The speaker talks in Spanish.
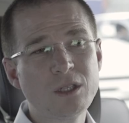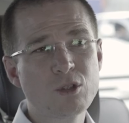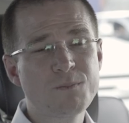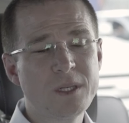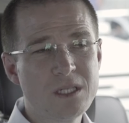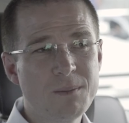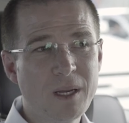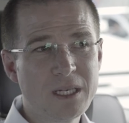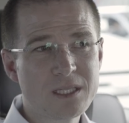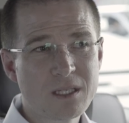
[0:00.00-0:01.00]
retos
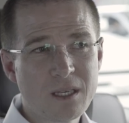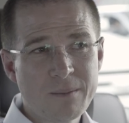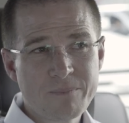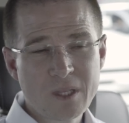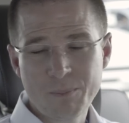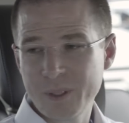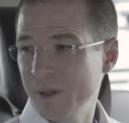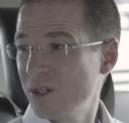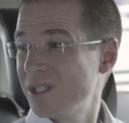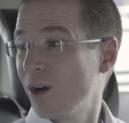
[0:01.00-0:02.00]
principales. El
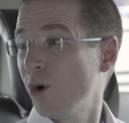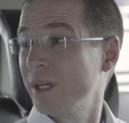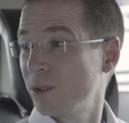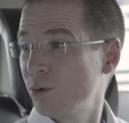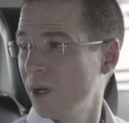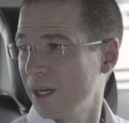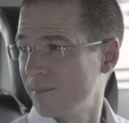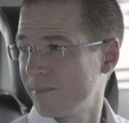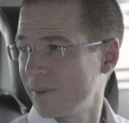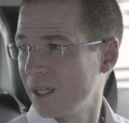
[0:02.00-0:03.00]
primero es de cobertura
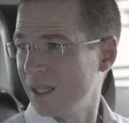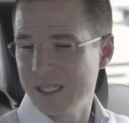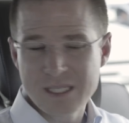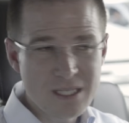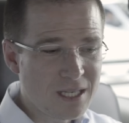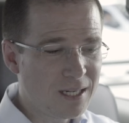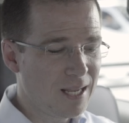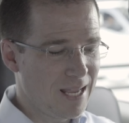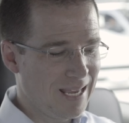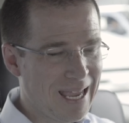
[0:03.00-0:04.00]
es decir,
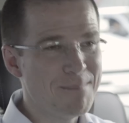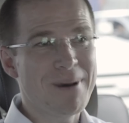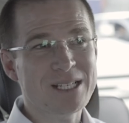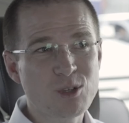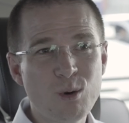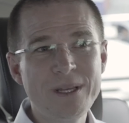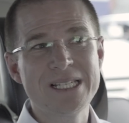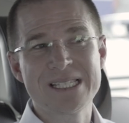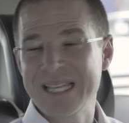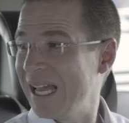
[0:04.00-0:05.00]
que más
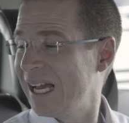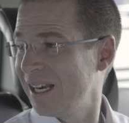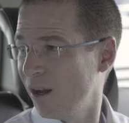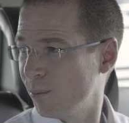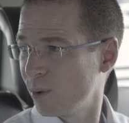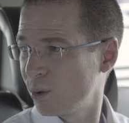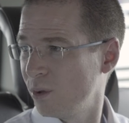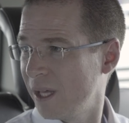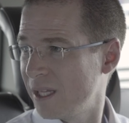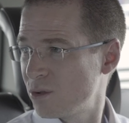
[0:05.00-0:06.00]
jóvenes tengan la
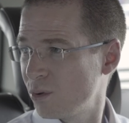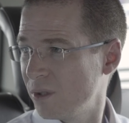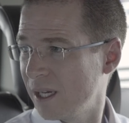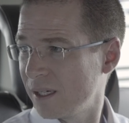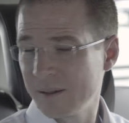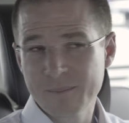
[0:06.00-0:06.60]
oportunidad de estudiar.